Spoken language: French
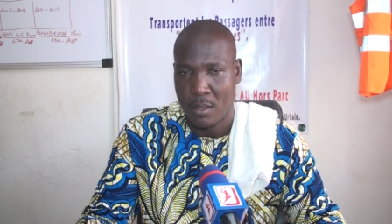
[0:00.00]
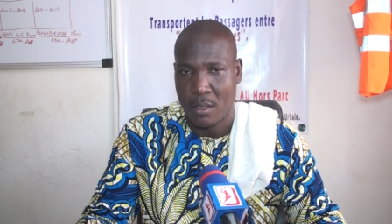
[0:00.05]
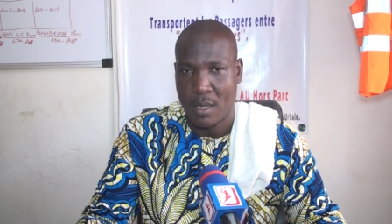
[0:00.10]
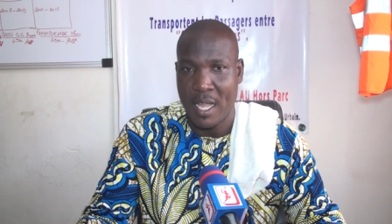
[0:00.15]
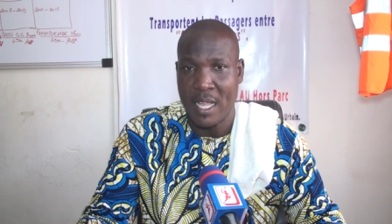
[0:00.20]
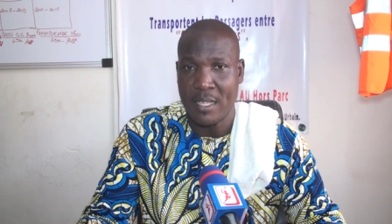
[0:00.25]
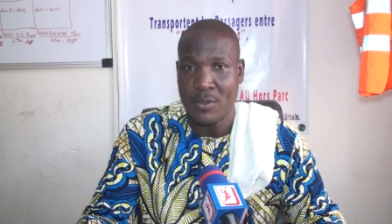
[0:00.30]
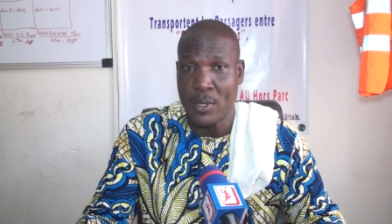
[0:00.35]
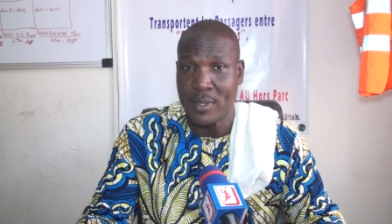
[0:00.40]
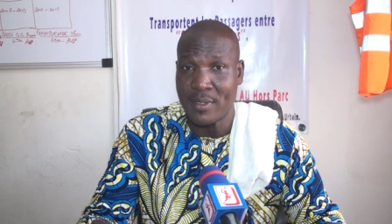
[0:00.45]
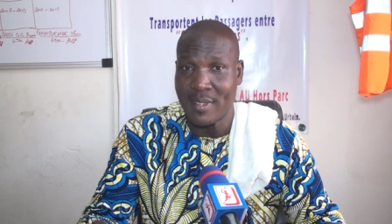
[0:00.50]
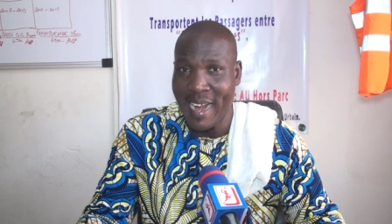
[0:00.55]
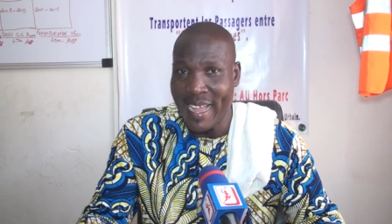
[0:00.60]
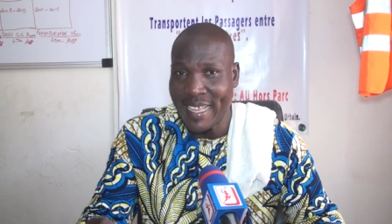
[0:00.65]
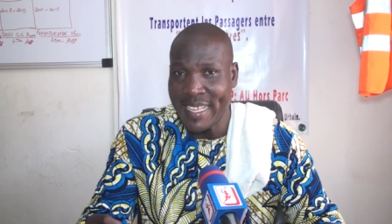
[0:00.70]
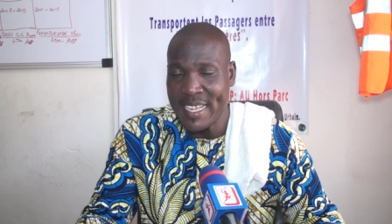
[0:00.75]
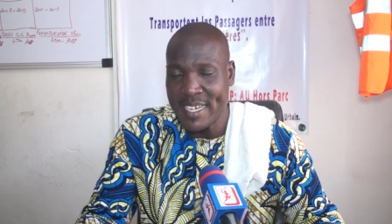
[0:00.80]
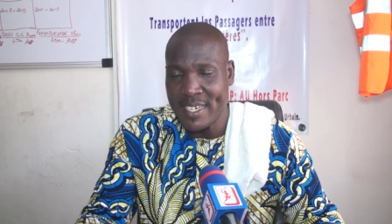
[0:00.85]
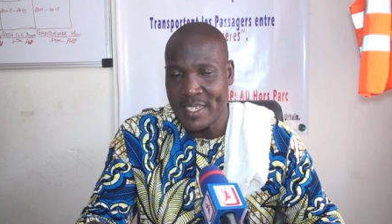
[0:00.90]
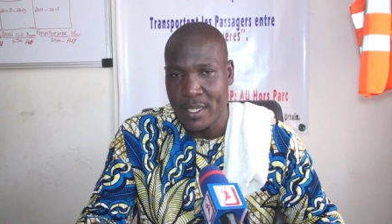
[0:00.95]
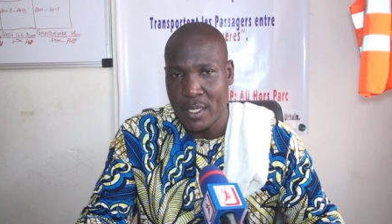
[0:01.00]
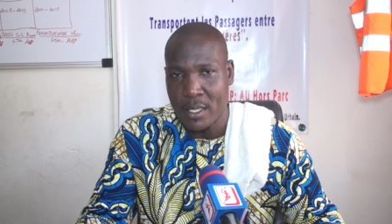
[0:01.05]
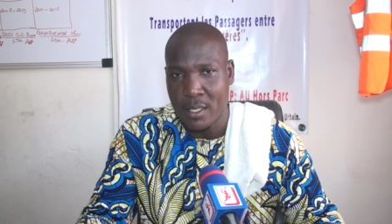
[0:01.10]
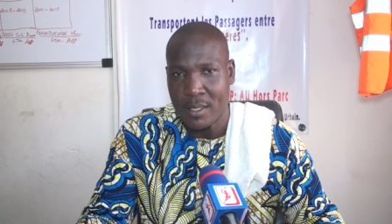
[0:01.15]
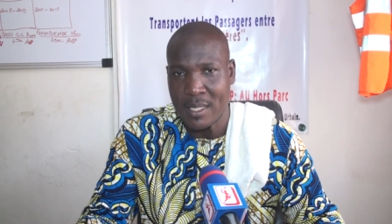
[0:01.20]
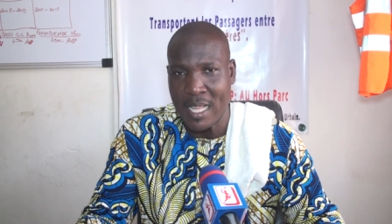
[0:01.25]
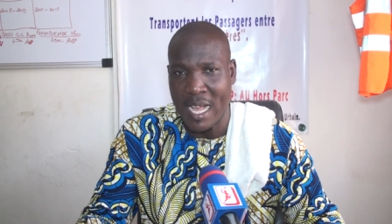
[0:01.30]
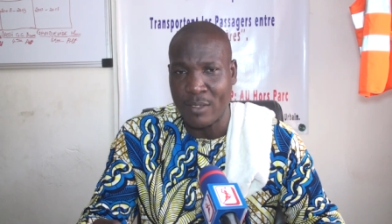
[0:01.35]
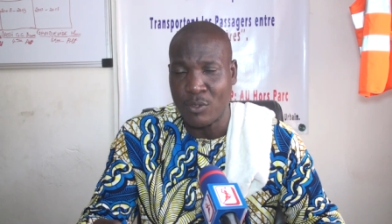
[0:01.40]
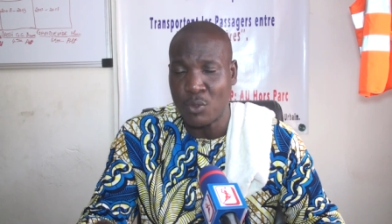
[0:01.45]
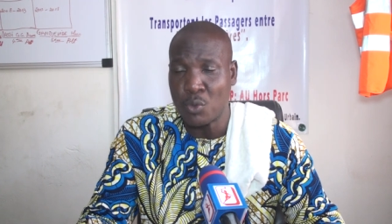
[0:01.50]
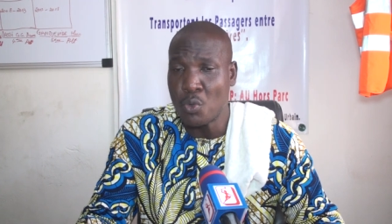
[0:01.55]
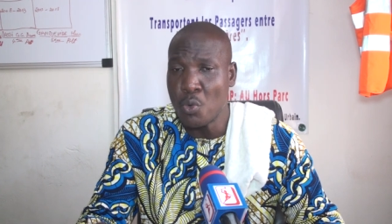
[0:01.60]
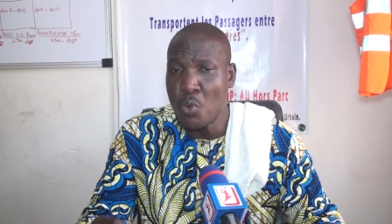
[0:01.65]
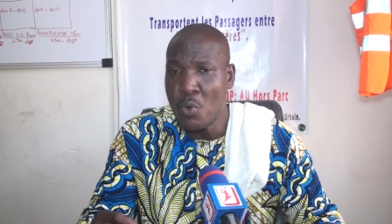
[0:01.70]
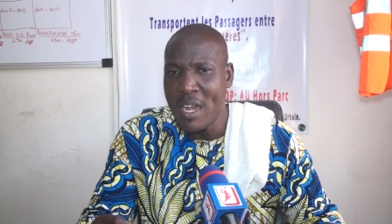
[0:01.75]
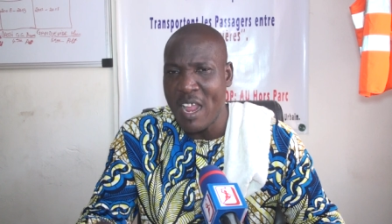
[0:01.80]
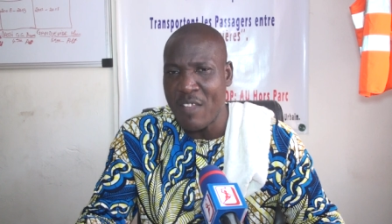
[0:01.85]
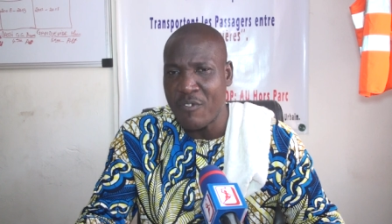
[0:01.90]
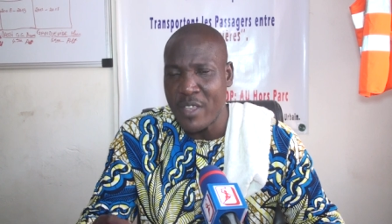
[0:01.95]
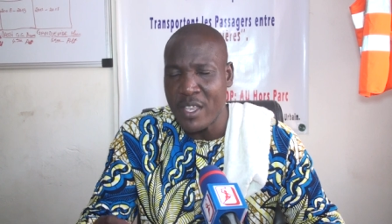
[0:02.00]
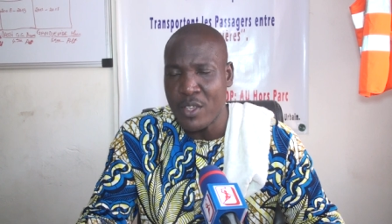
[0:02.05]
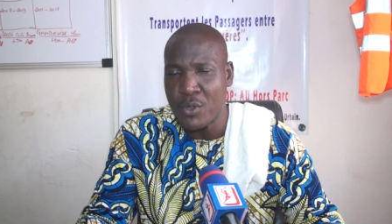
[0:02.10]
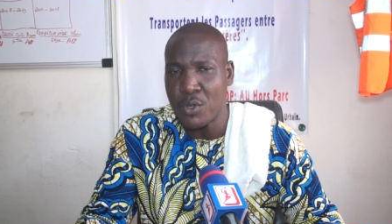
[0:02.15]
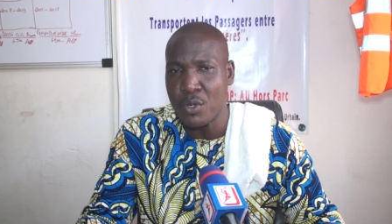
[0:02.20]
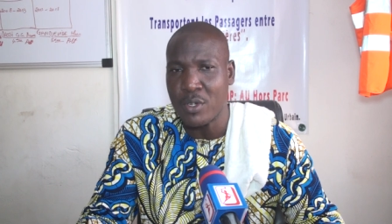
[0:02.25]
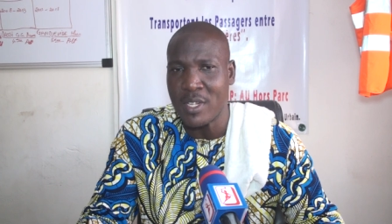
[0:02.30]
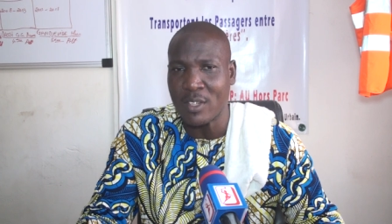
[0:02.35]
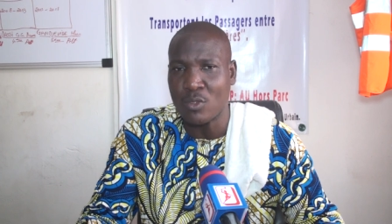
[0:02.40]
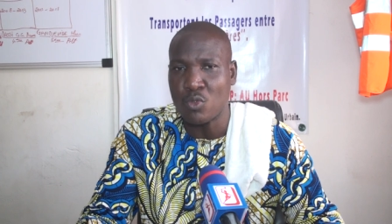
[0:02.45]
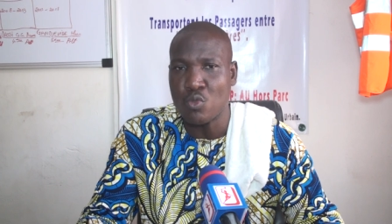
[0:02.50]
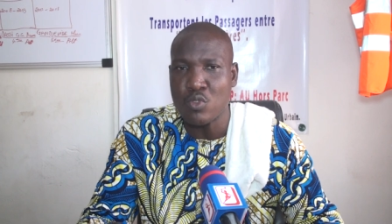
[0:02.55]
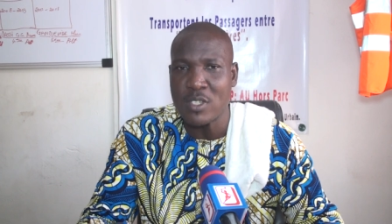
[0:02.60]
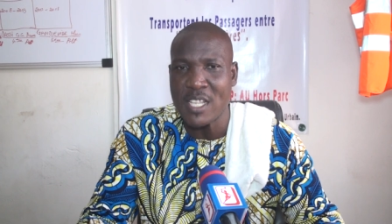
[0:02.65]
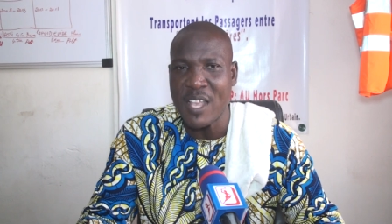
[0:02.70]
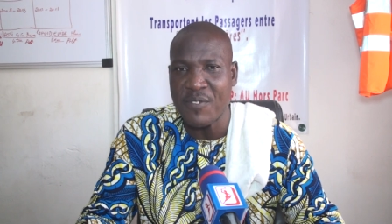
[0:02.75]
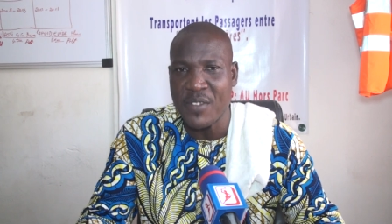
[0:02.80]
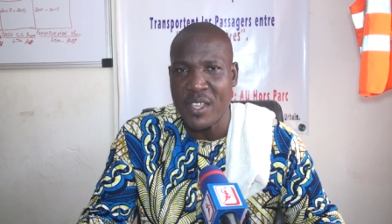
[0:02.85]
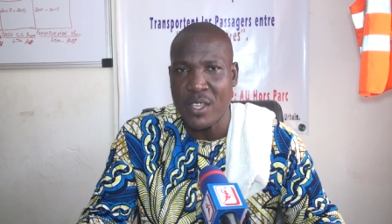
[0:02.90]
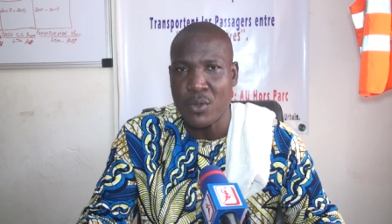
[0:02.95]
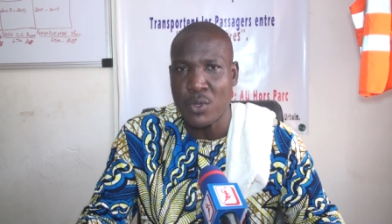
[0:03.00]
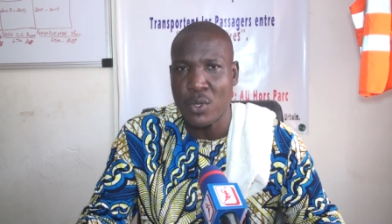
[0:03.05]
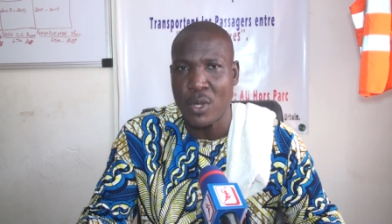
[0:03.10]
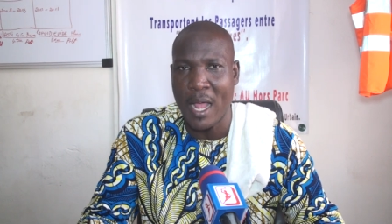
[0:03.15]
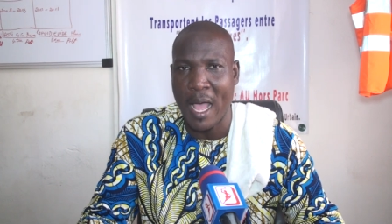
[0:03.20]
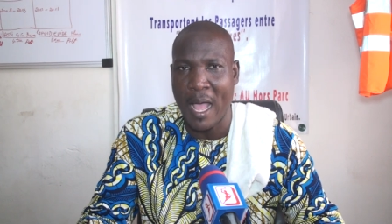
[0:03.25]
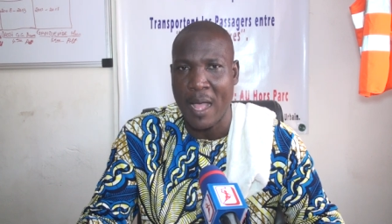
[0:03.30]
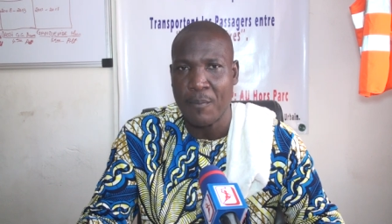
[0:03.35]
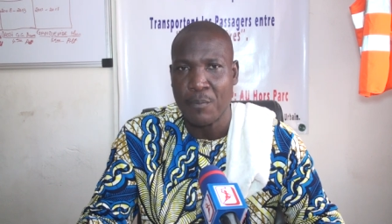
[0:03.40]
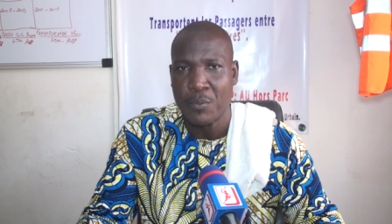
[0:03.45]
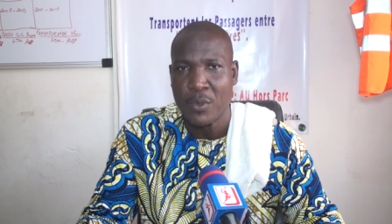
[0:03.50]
hein, de tracking dans tous les véhicules, dans tous ces véhicules-là.